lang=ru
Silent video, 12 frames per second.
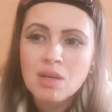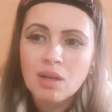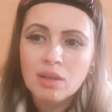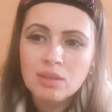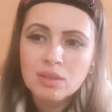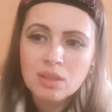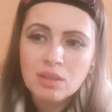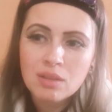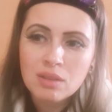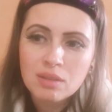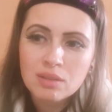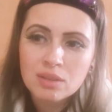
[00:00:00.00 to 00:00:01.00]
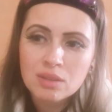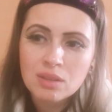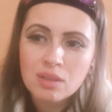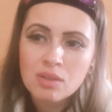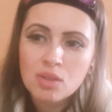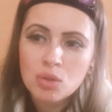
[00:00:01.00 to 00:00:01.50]
Они заранее
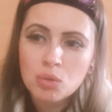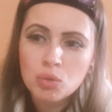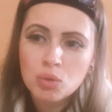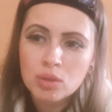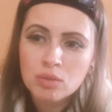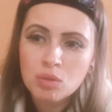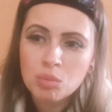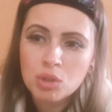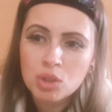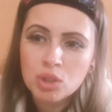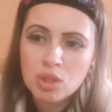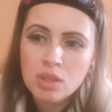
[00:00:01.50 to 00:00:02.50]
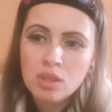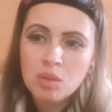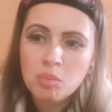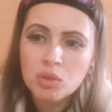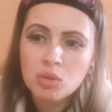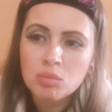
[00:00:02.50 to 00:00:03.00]
рассказали Негусу о своем решении,
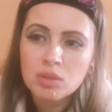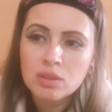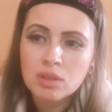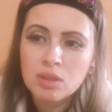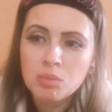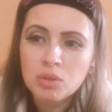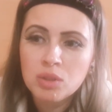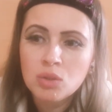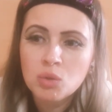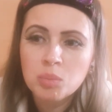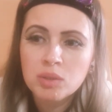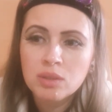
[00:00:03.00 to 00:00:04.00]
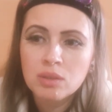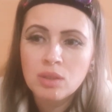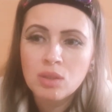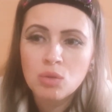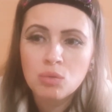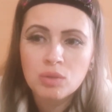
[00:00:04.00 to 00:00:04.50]
потом достали птицу,
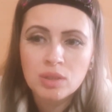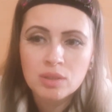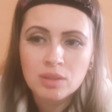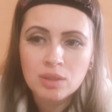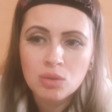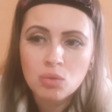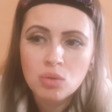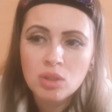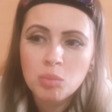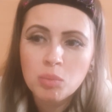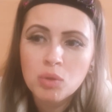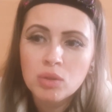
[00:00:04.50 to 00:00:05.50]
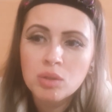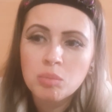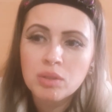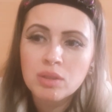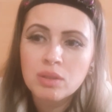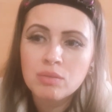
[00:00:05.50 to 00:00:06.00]
посадили ее в корзину и, плотно
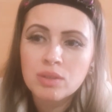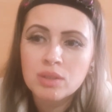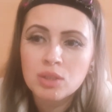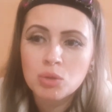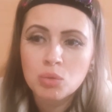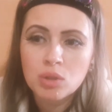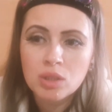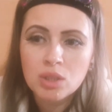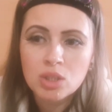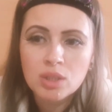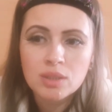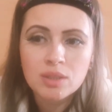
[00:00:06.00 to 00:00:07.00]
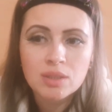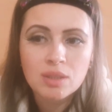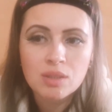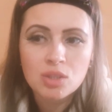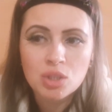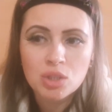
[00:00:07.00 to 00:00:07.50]
прикрыв корзину крышкой,
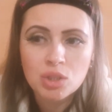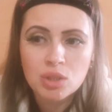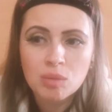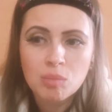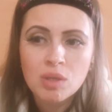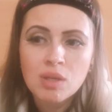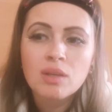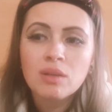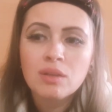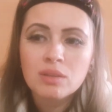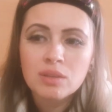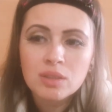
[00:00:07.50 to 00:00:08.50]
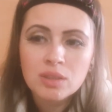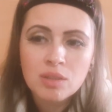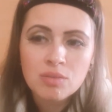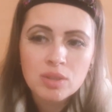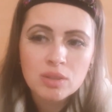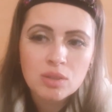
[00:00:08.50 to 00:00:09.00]
сказали женщинам.
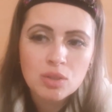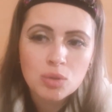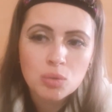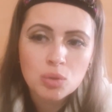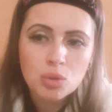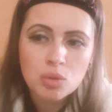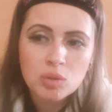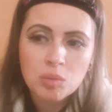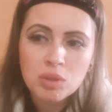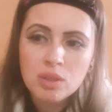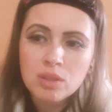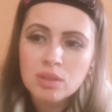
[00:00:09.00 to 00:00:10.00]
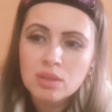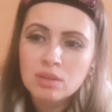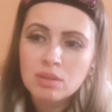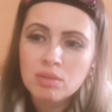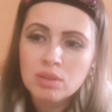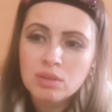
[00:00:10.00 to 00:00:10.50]
Доставьте это Негусу, но смотрите, не
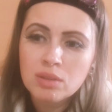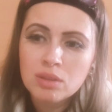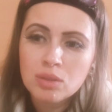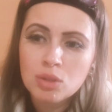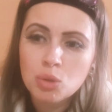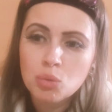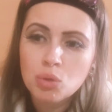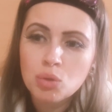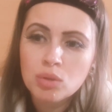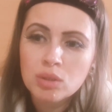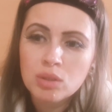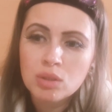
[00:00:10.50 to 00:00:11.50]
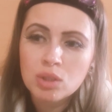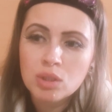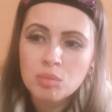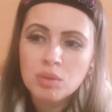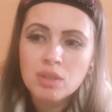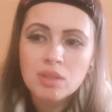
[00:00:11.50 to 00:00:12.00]
открывайте корзину, ее
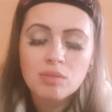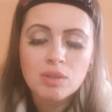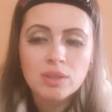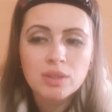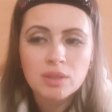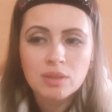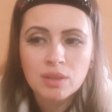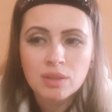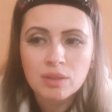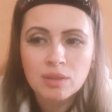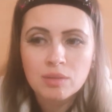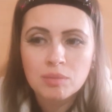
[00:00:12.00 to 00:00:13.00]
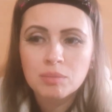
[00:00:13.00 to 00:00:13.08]
содержимое является тайной.